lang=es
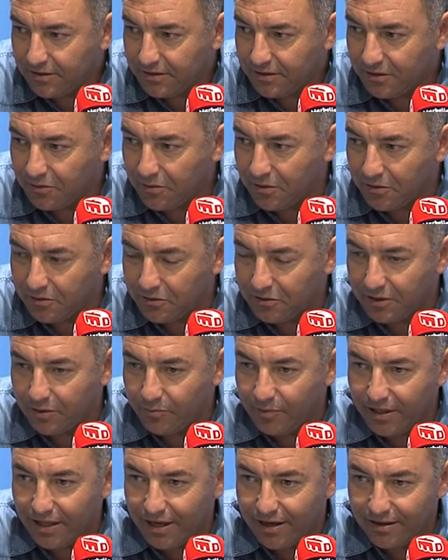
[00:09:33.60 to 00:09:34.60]
Y bueno,
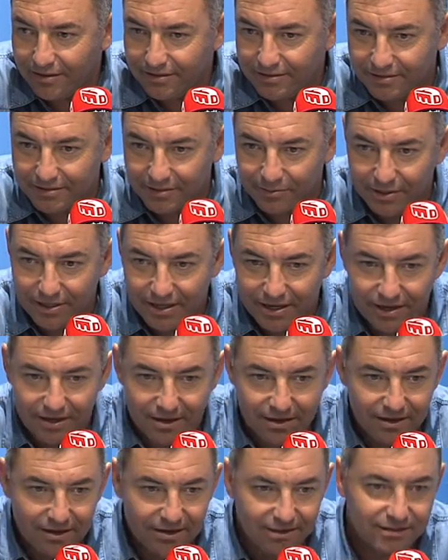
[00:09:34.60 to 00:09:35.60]
intimidad,
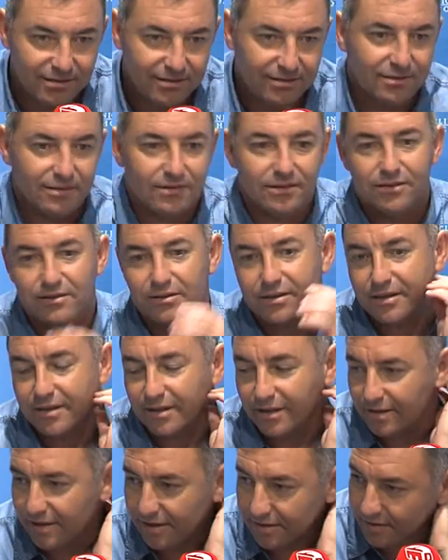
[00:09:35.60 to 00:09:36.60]
intimidad. Yo es
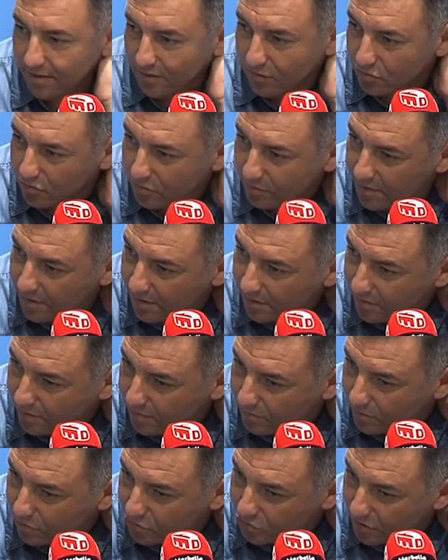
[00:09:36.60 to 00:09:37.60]
que he estado
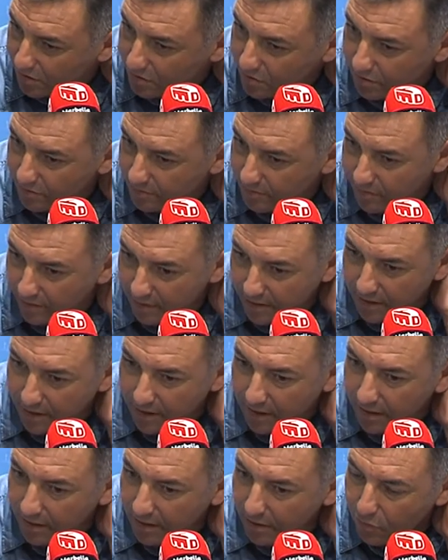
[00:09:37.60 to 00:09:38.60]
acostumbrado muchos años de mi
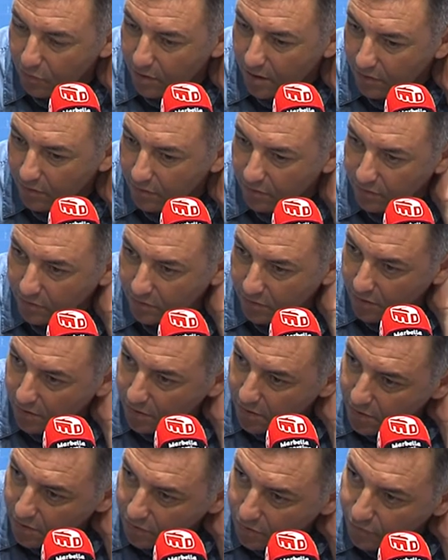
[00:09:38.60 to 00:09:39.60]
vida a jugar con,
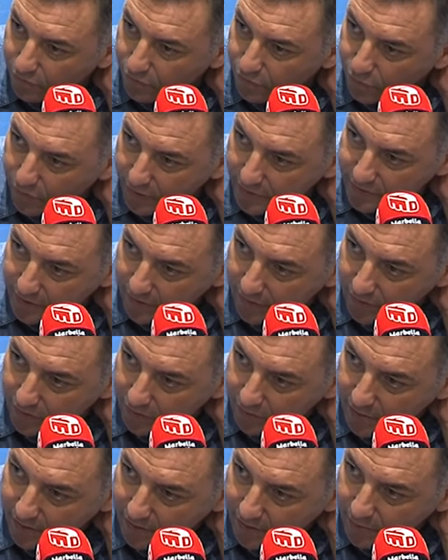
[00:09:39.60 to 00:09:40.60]
futbolistas de
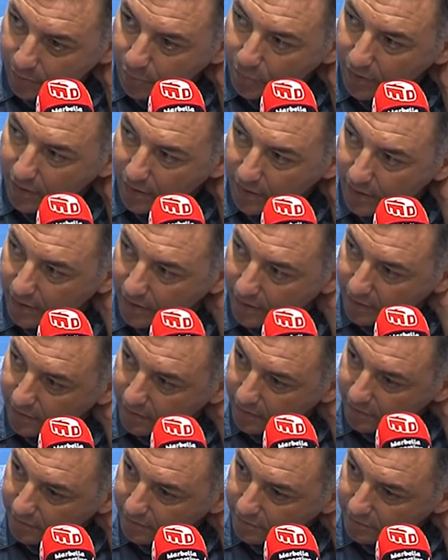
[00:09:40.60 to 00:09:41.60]
nombre y
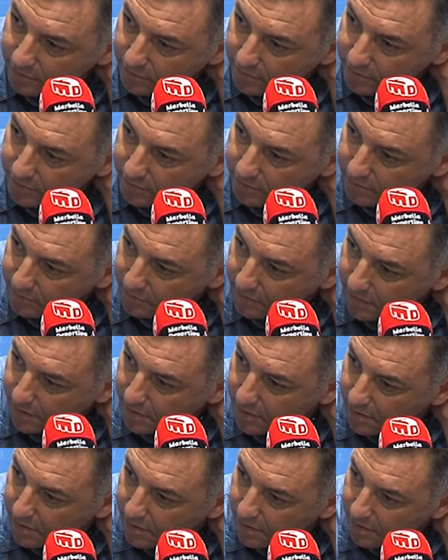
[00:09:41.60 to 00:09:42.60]
después mm,
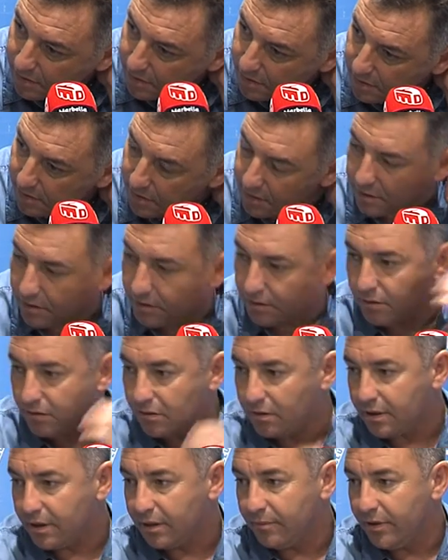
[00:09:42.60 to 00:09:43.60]
eh,
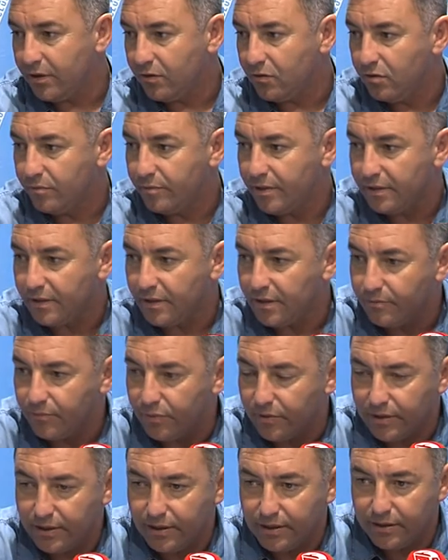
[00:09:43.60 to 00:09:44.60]
los que menos nombre tienen
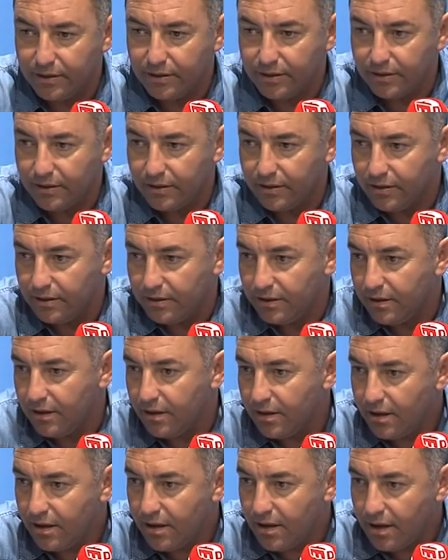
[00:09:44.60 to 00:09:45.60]
pues
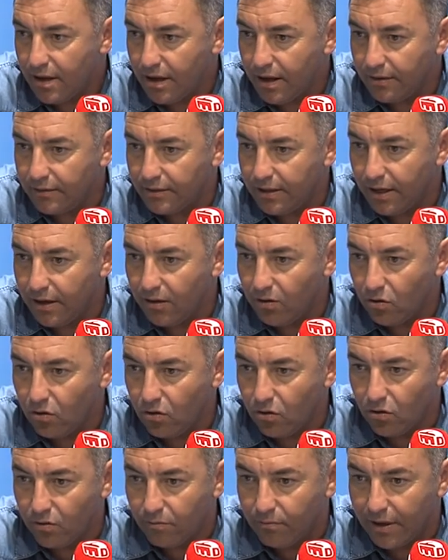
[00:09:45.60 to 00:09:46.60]
han
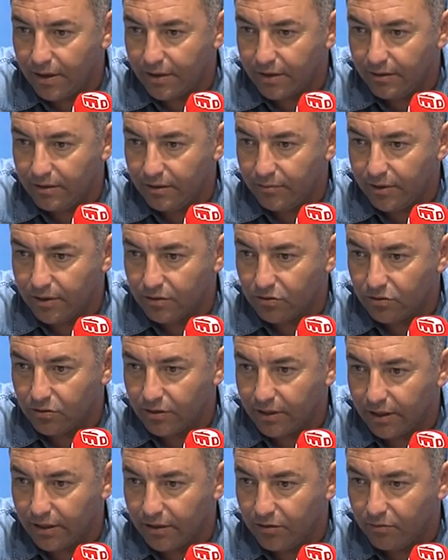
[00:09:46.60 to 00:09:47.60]
dado más rendimiento
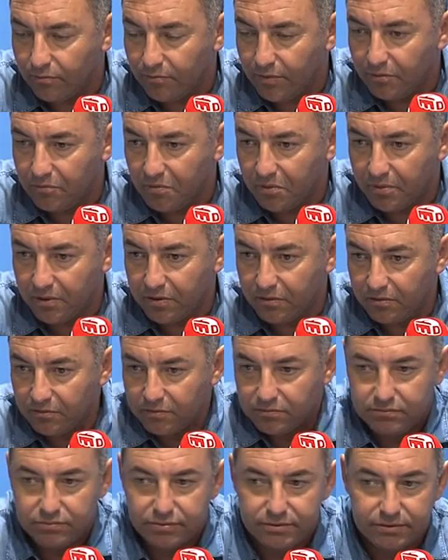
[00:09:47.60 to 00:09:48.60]
que ellos mismos, pero mm.